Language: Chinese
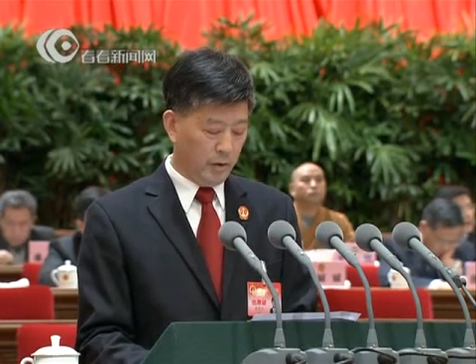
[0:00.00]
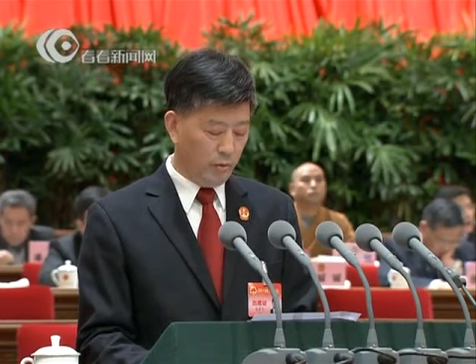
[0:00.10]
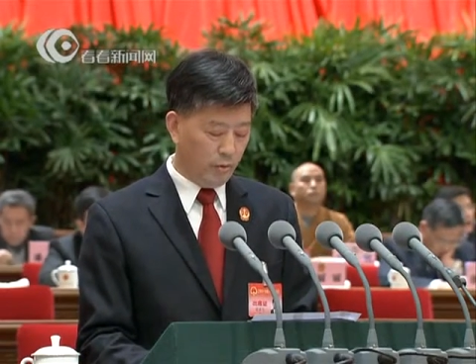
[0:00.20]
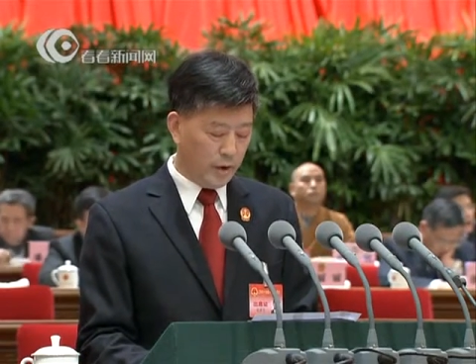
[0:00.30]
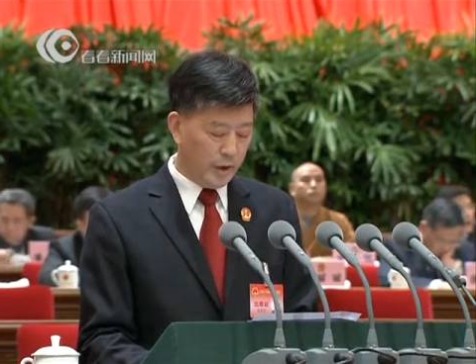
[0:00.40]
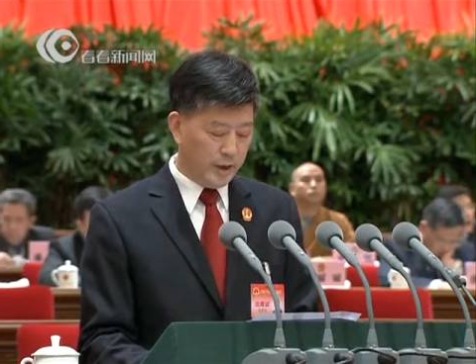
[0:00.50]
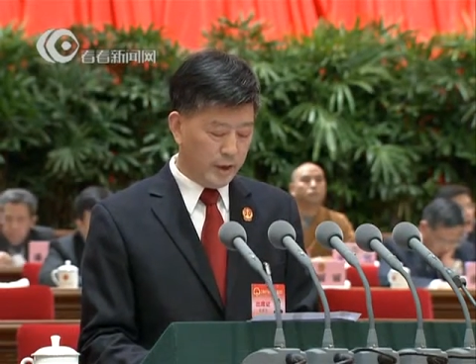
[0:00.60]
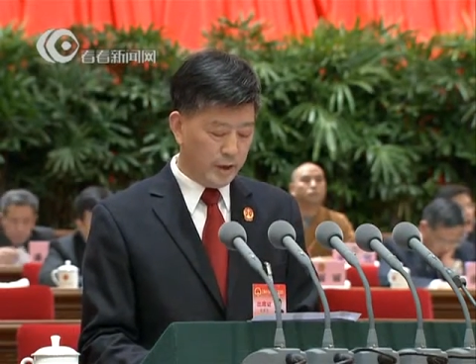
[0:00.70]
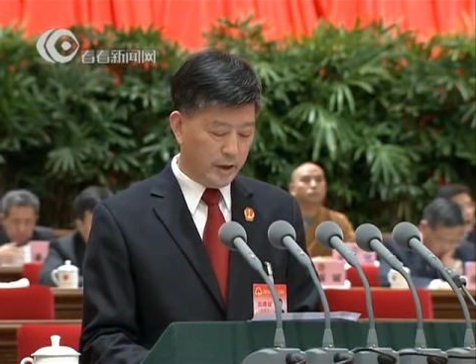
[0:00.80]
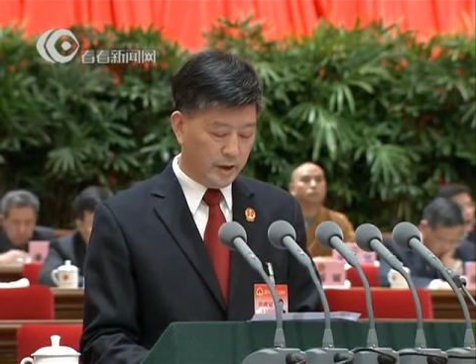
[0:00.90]
努力
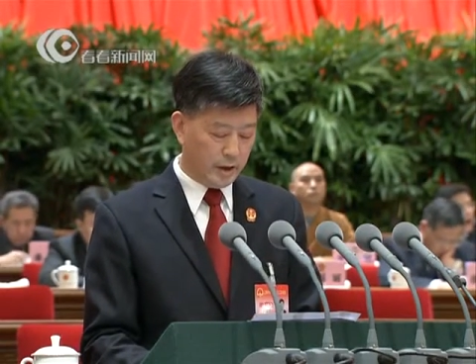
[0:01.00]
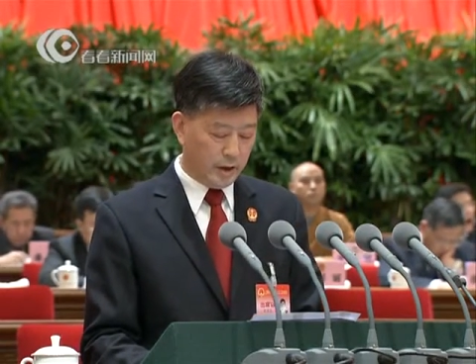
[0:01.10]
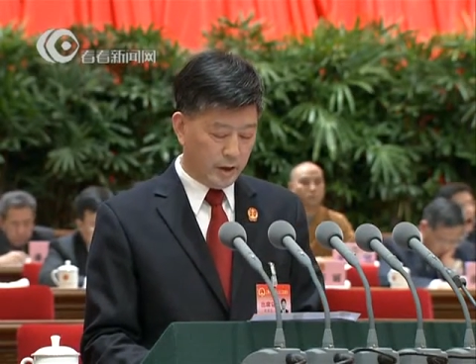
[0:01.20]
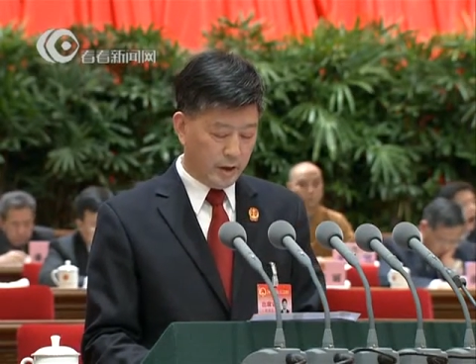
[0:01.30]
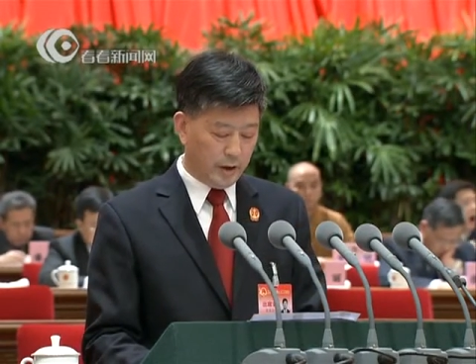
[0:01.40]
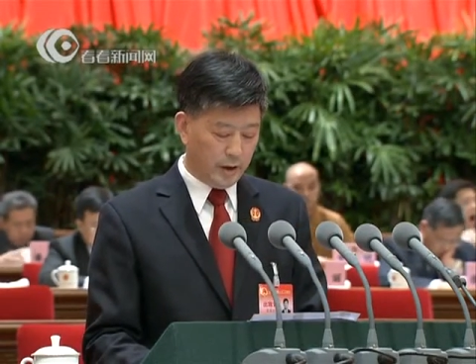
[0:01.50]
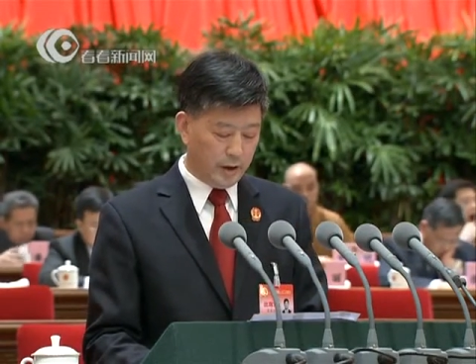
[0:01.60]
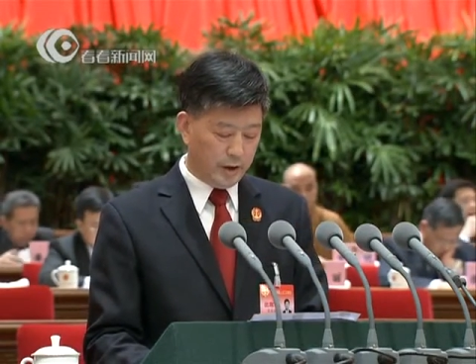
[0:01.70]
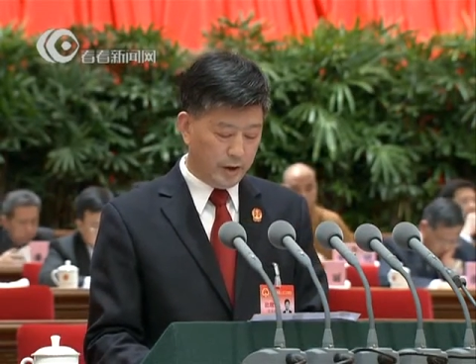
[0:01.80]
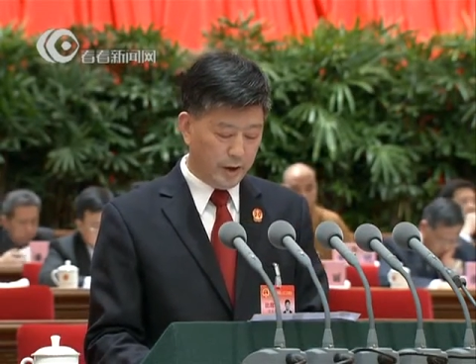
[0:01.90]
建设一支
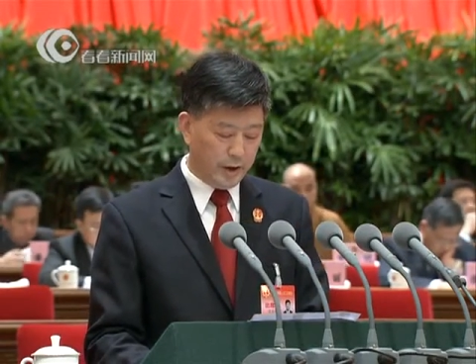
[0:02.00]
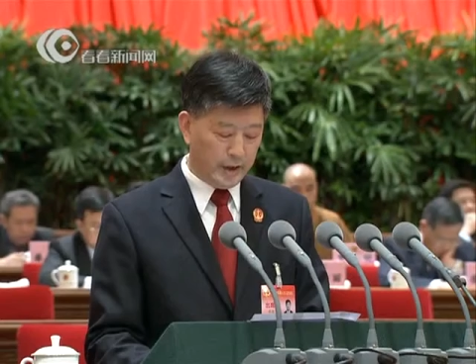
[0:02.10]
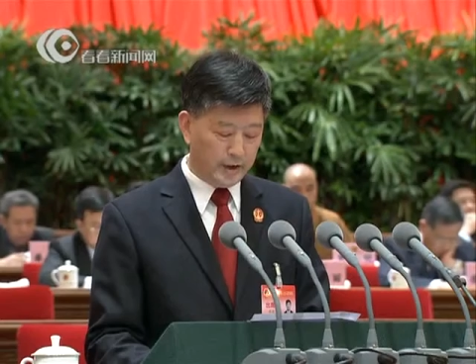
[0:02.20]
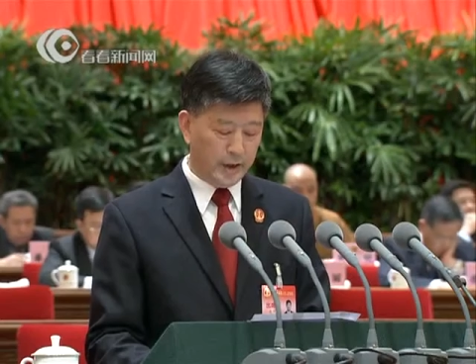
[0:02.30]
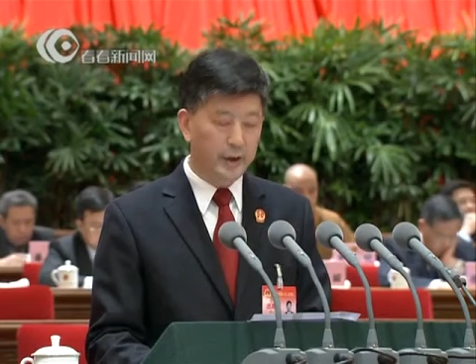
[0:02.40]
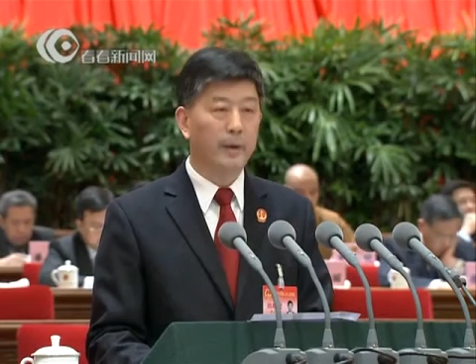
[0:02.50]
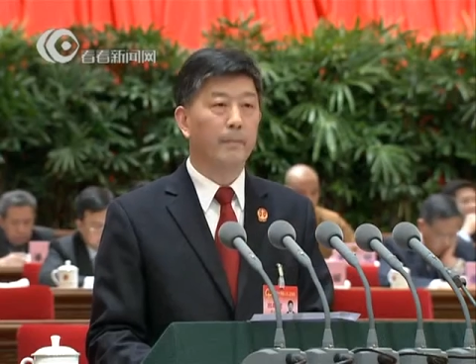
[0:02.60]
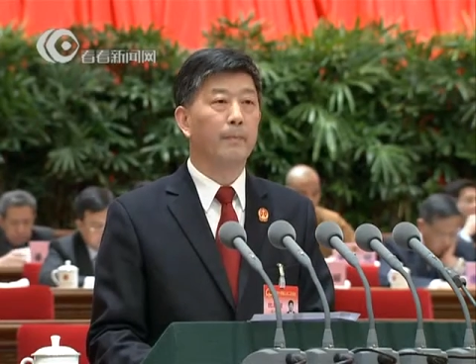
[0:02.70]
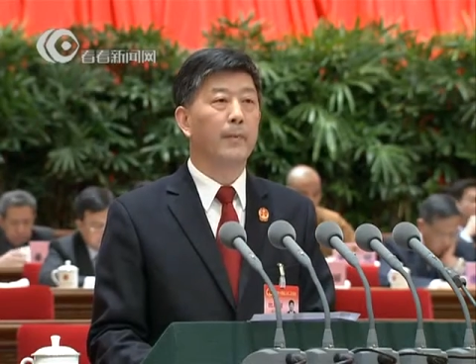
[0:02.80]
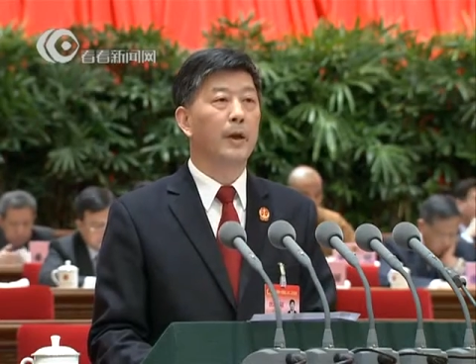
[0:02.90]
信念坚定、